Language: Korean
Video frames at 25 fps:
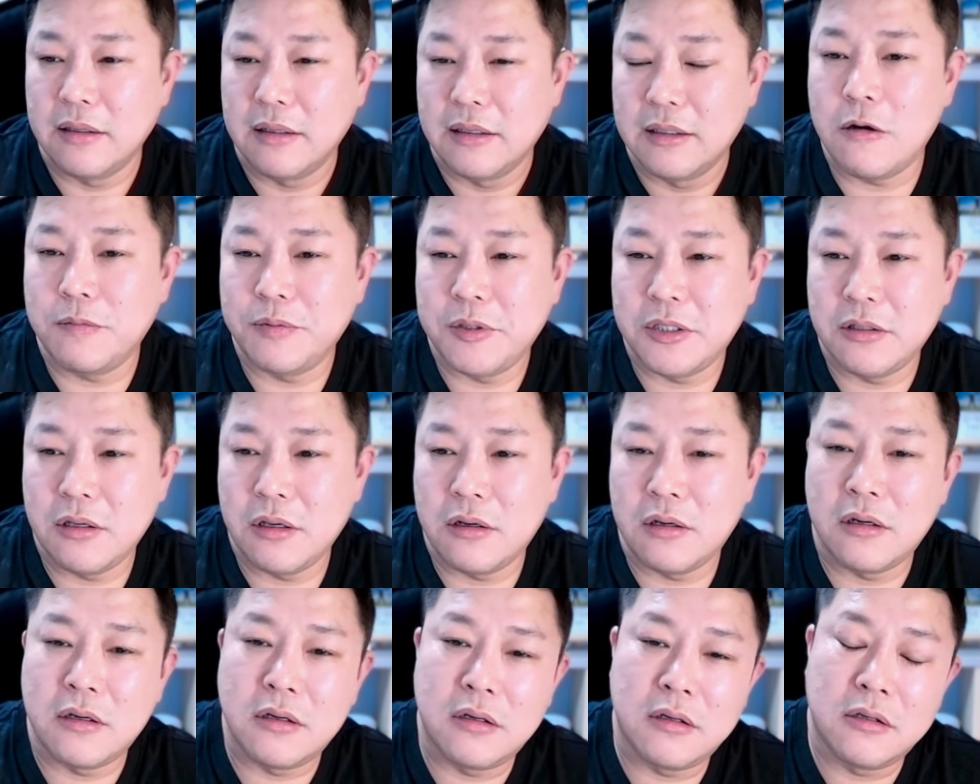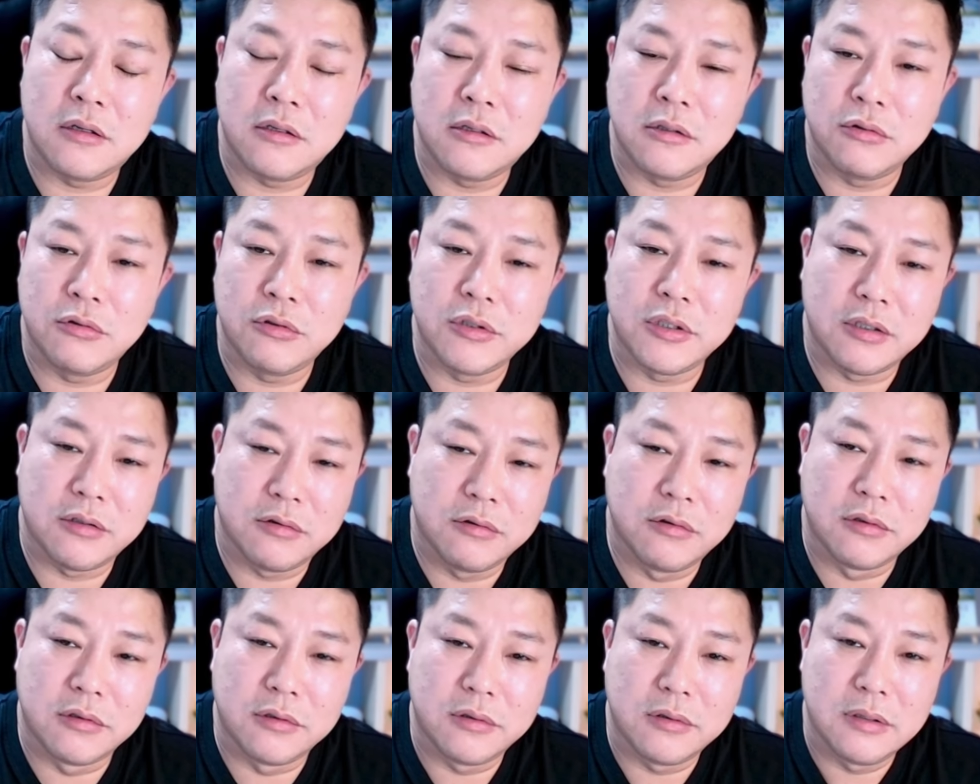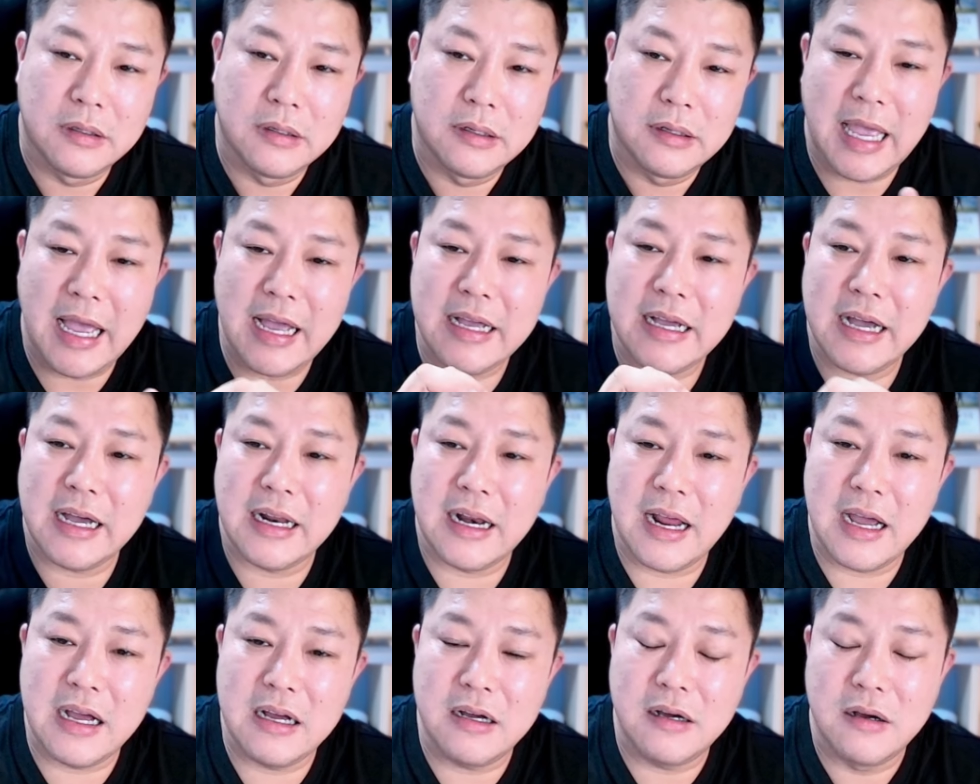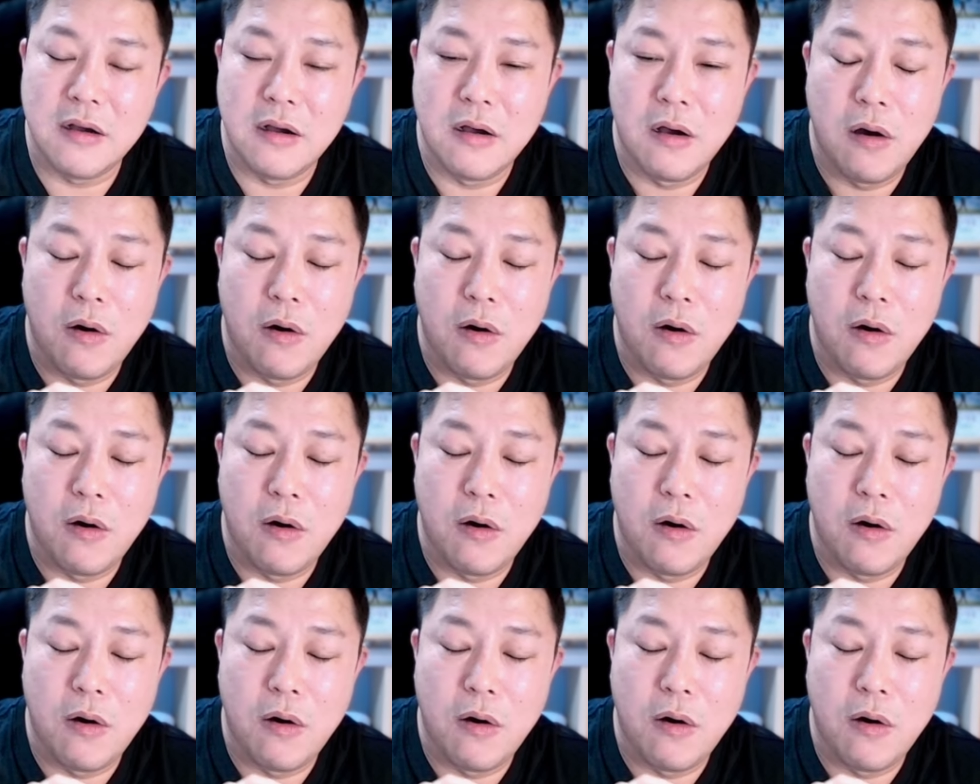상업시설도 있고 그러니까 상가랑